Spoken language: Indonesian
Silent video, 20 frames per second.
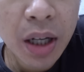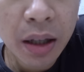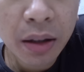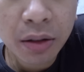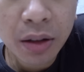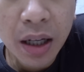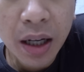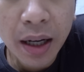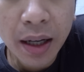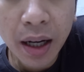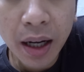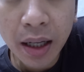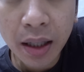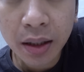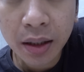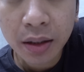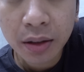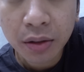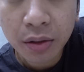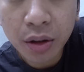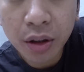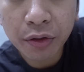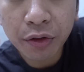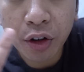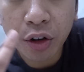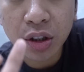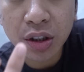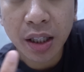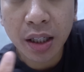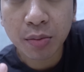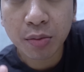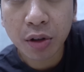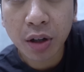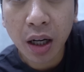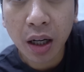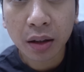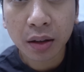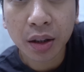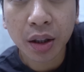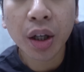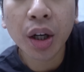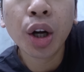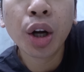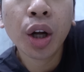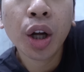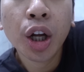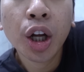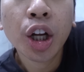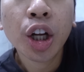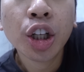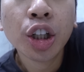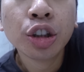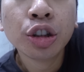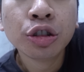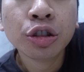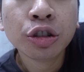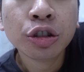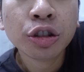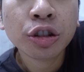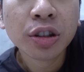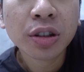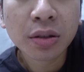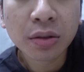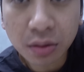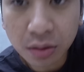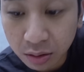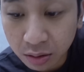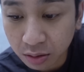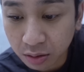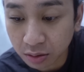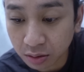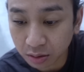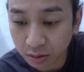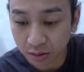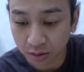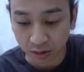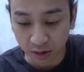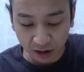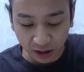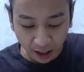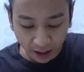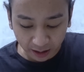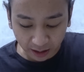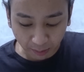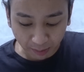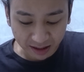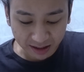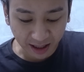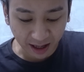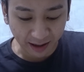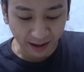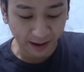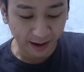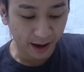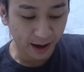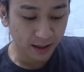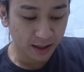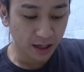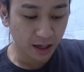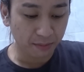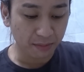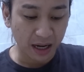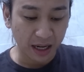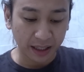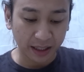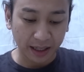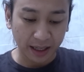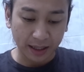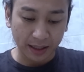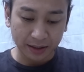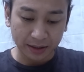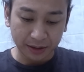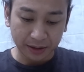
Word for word: ah udah nggak ada kan woi fokusnya di muka toh oh hmm, sekarang kita maskara ya di yang baliknya